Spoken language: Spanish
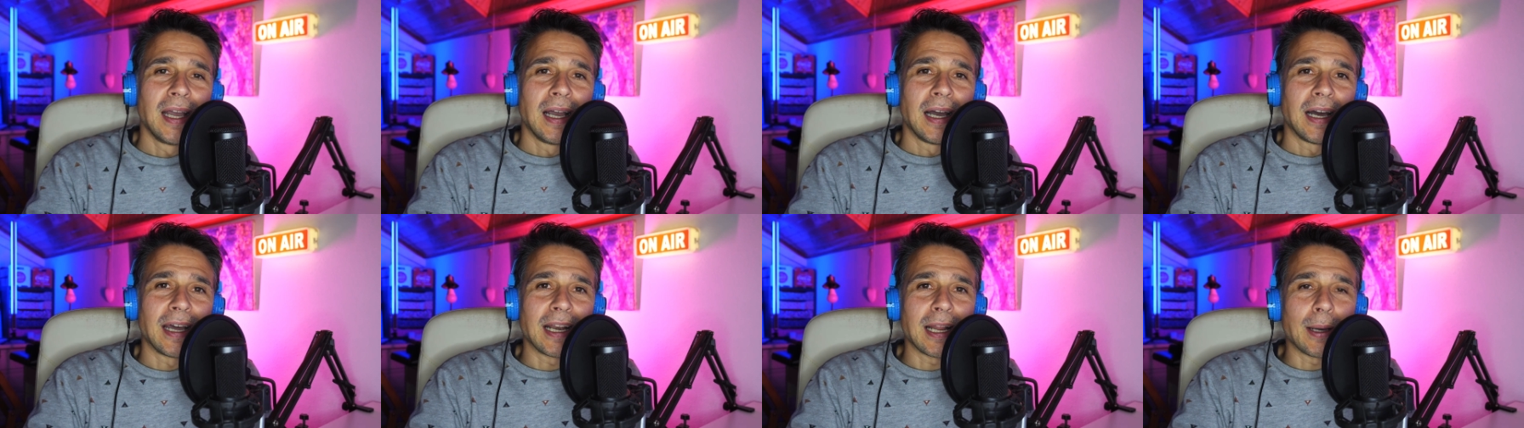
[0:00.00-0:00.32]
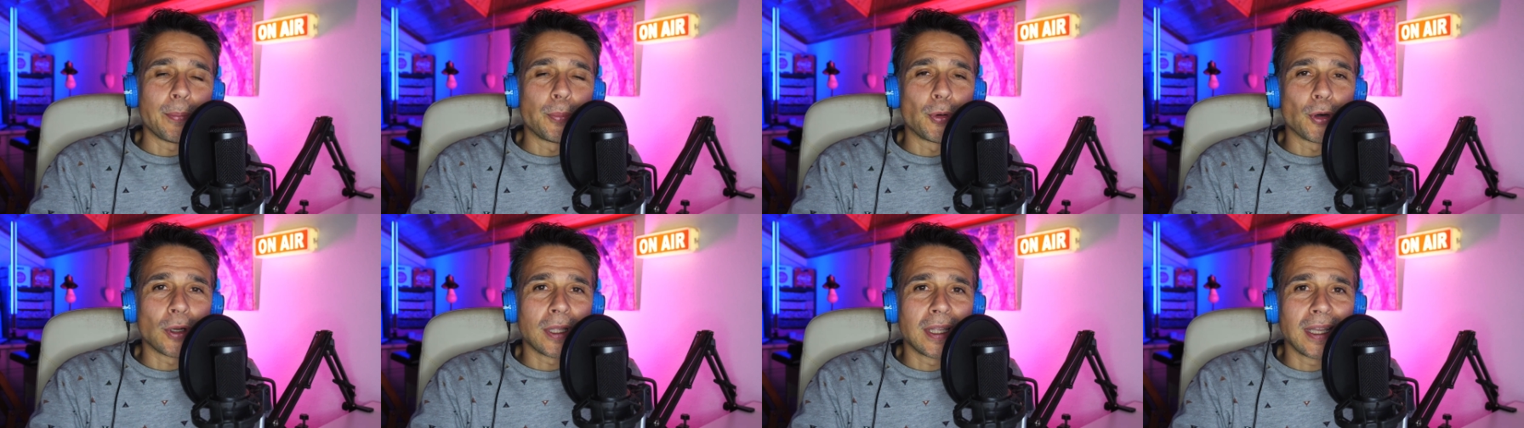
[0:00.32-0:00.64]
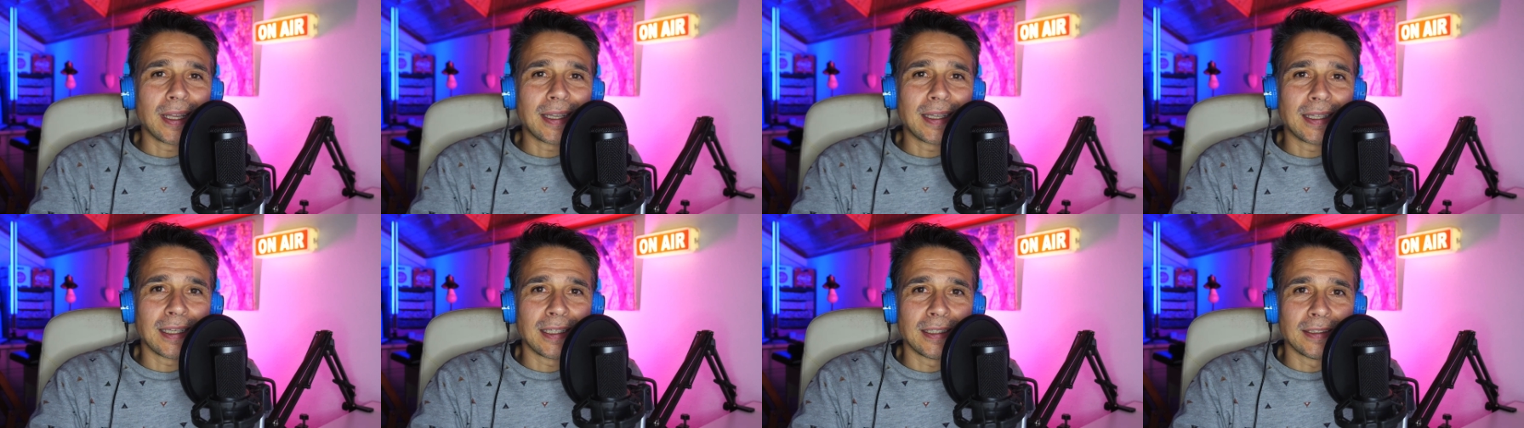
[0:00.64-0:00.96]
Ana, ¿por
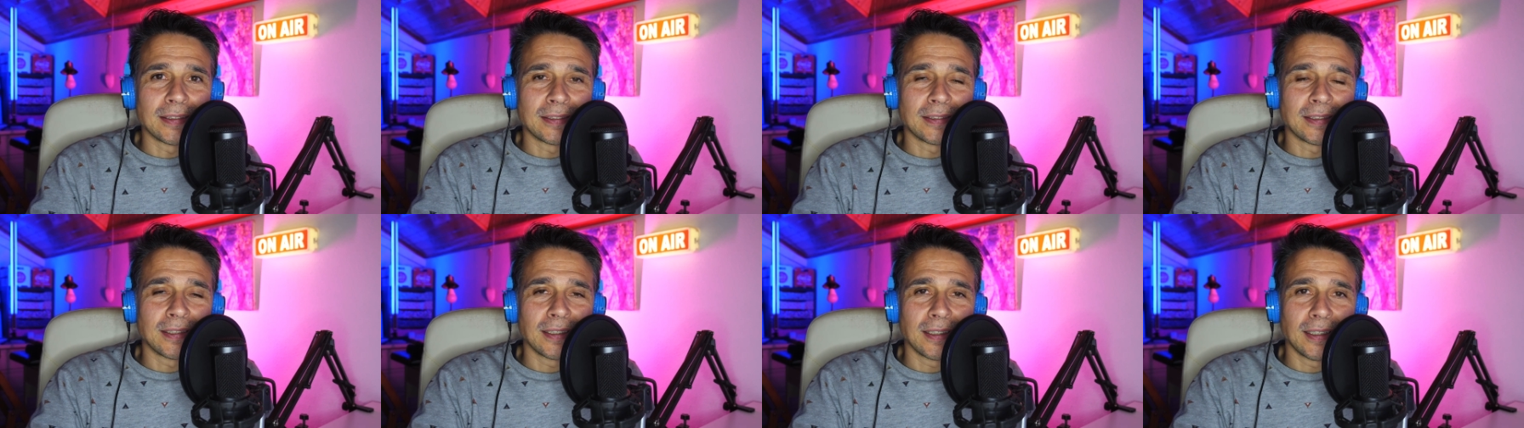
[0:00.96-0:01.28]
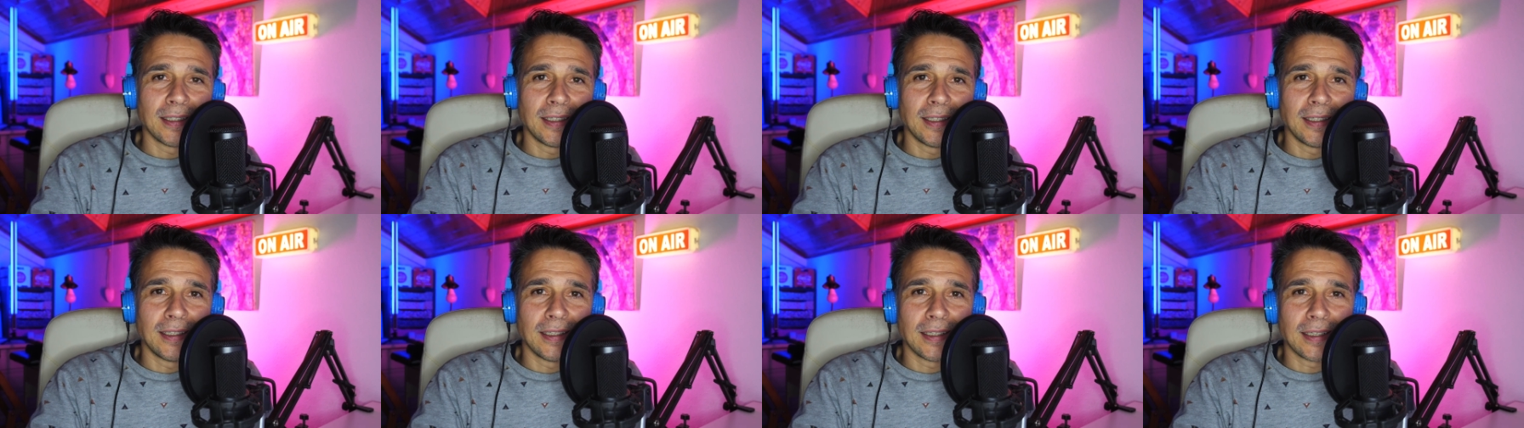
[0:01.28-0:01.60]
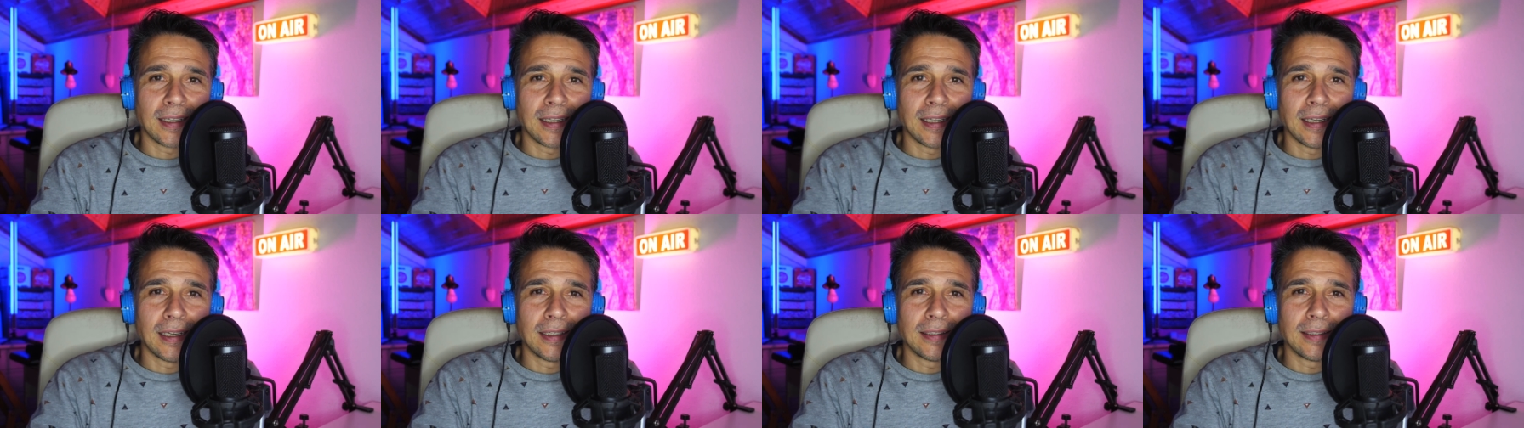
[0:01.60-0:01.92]
qué crees
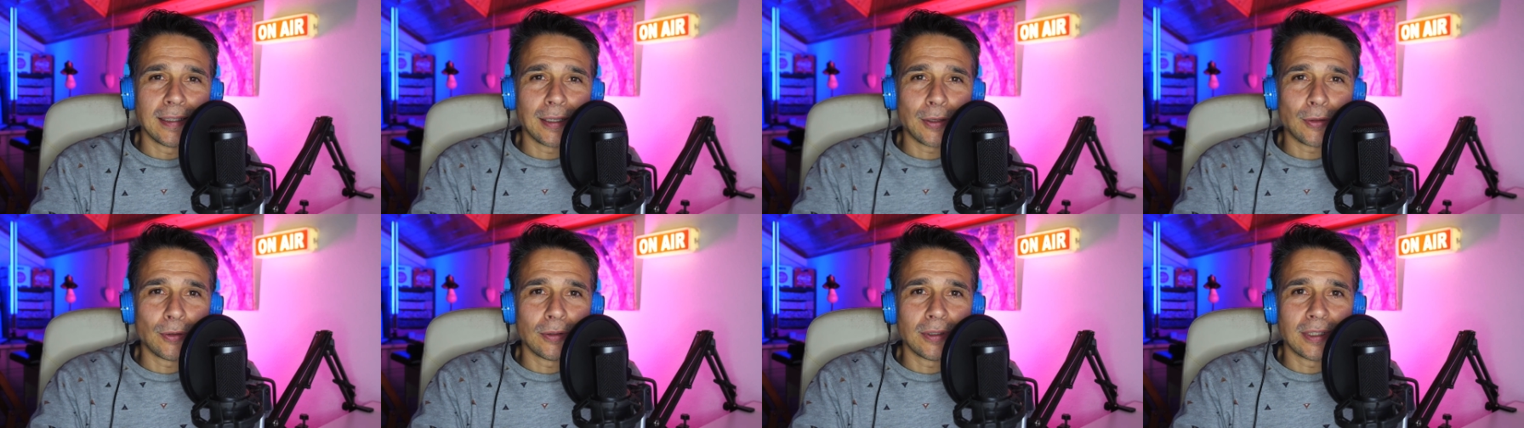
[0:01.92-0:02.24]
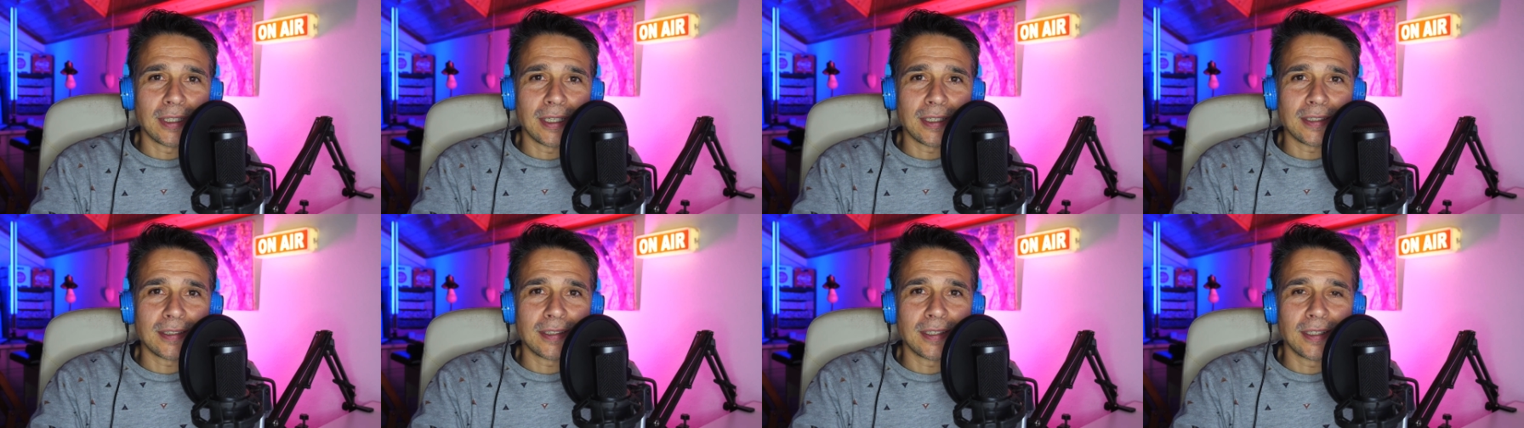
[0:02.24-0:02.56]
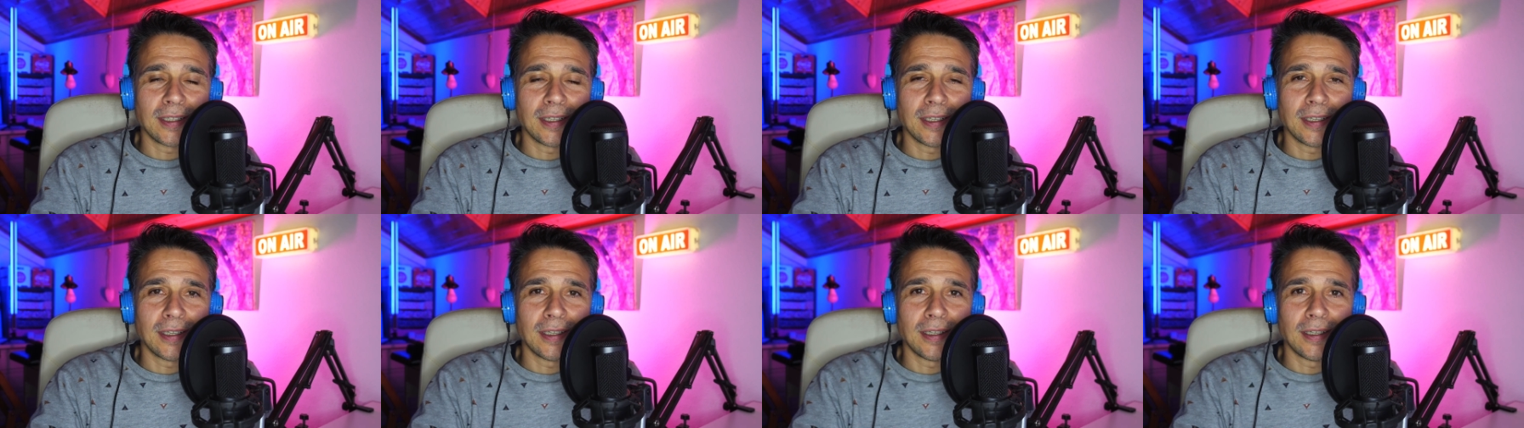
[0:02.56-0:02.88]
eh, que han de
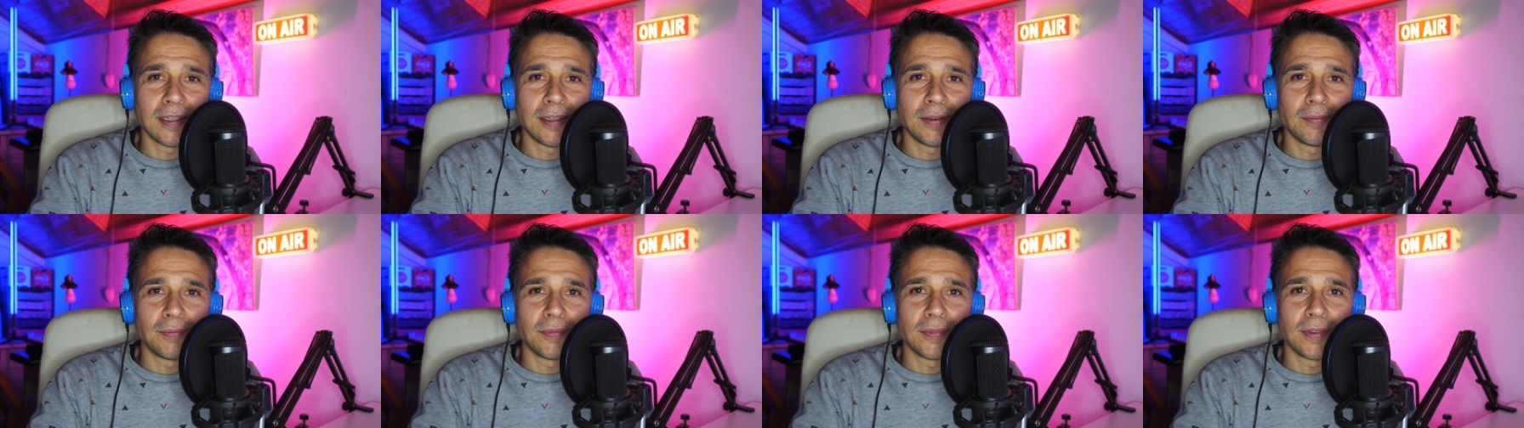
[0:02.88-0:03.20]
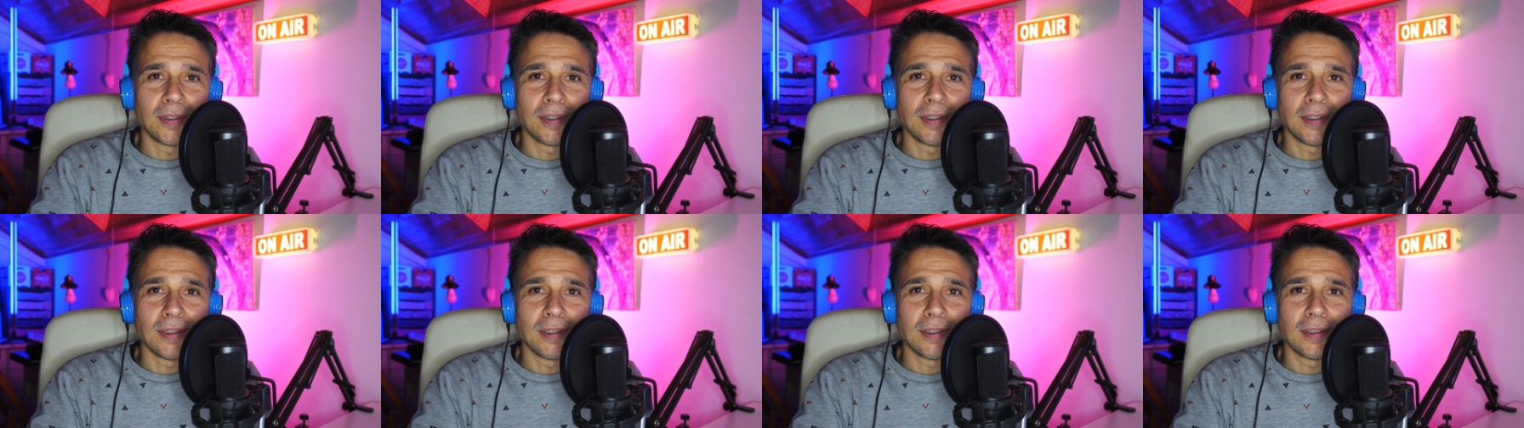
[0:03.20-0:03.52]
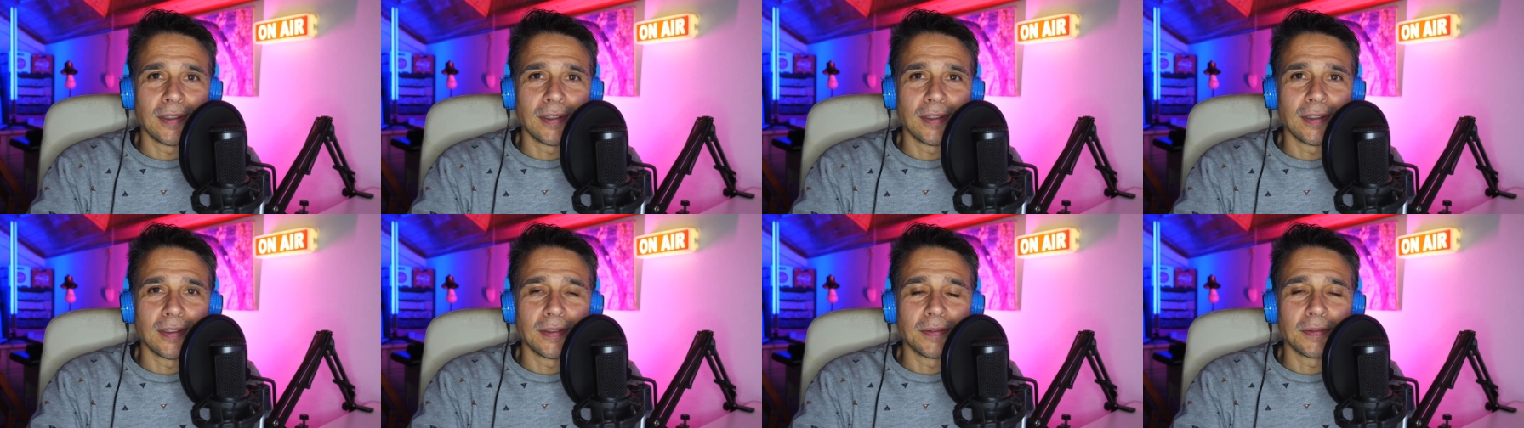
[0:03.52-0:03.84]
contarse
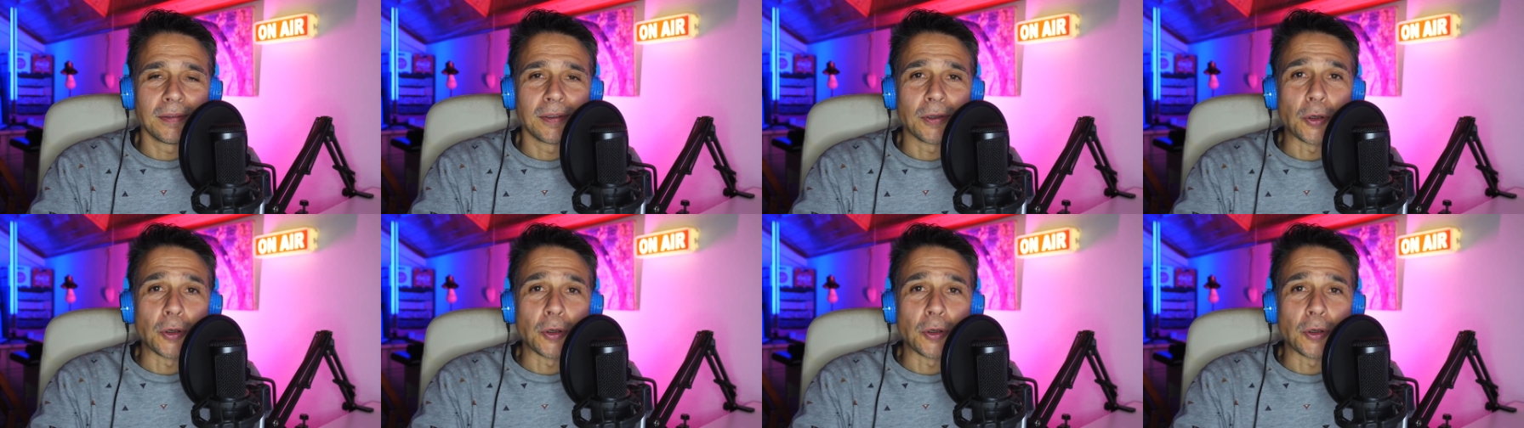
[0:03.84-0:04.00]
eh,